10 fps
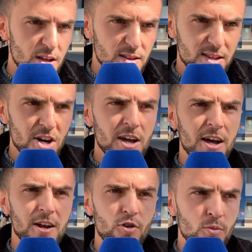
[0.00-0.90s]

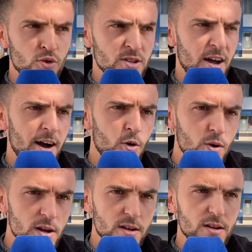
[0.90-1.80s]
ترقع الامور
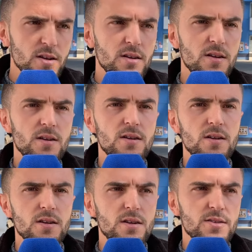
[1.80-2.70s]
تحاول
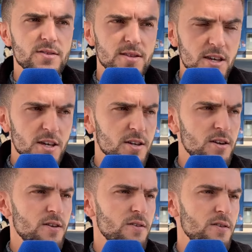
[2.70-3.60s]

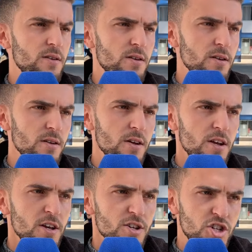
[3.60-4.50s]
دير
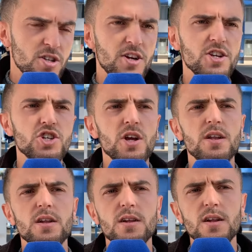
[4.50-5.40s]
شي تخريج
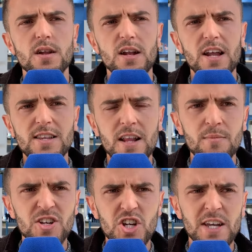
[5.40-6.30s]
لهذه
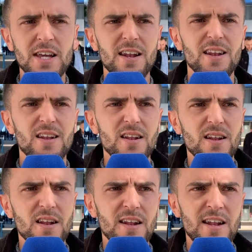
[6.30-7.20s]
المشاكل
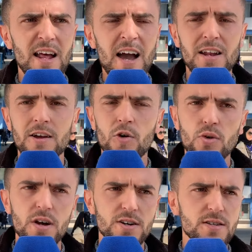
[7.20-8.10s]
العالقه
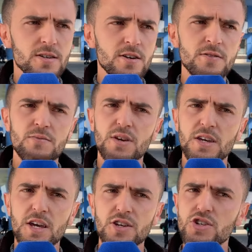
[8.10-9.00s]
والخطيره ما
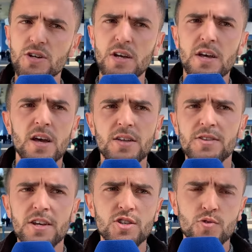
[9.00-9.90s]
كاينش
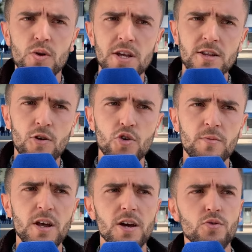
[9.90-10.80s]
الناس كليه
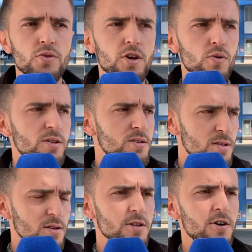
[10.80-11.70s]
العلوم القانونيه
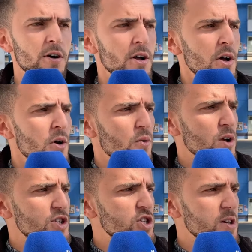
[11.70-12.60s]
والاقتصاديه
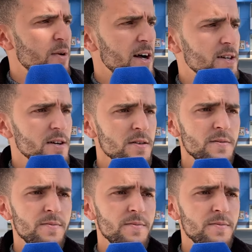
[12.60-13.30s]
والاجتماعيه